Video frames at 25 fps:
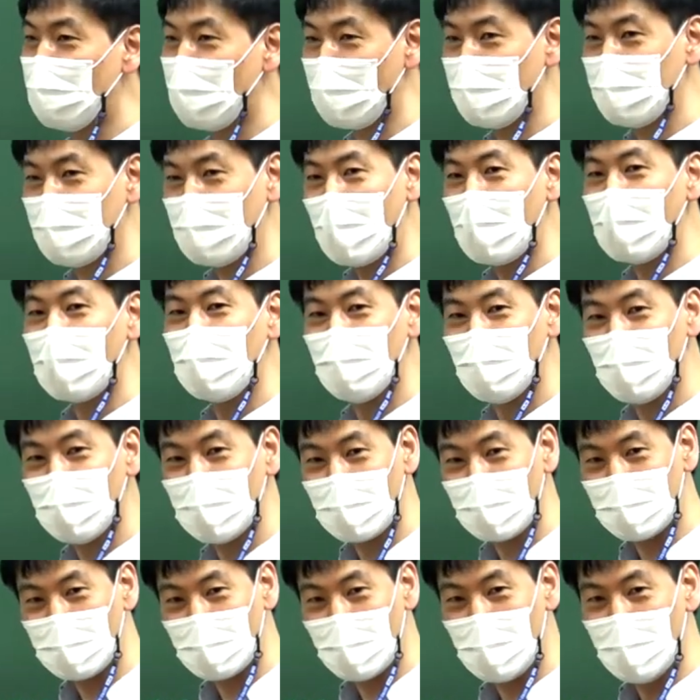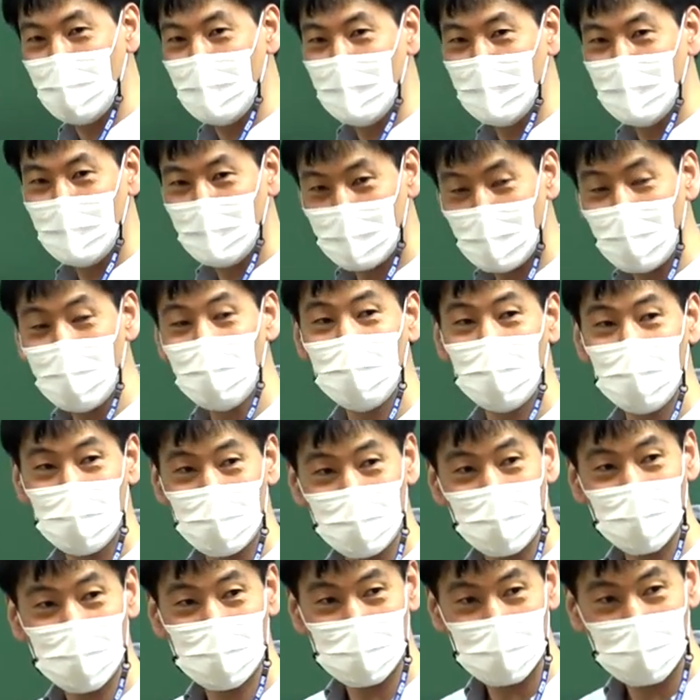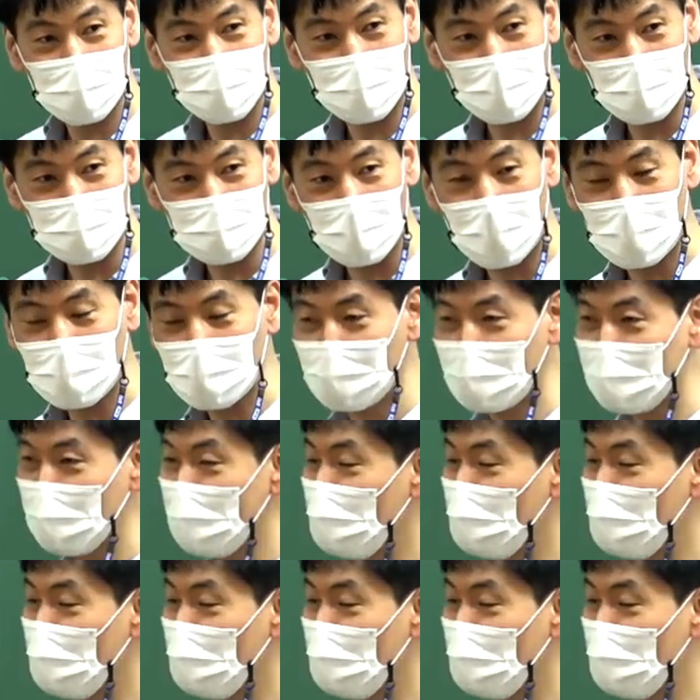말하면 가가 뭐가 되는 거야? 넓은 의미의 정치가 되겠죠. 그러니까